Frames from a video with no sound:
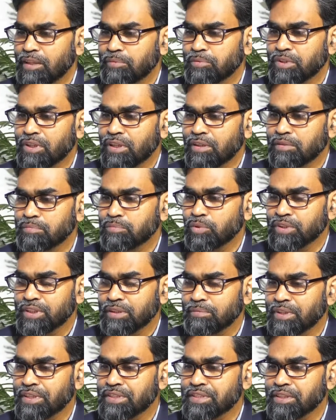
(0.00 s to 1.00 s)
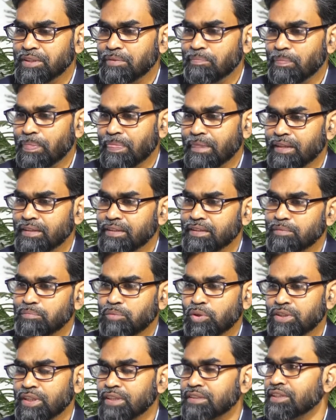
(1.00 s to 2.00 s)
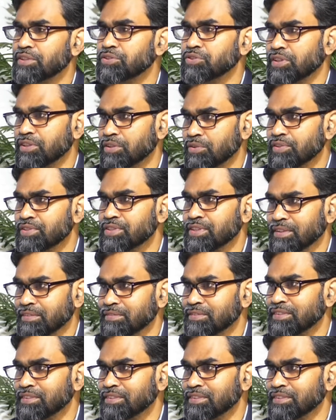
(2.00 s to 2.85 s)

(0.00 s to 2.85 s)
এবং বলতে পারি যে ভোটারদের জয় হয়েছে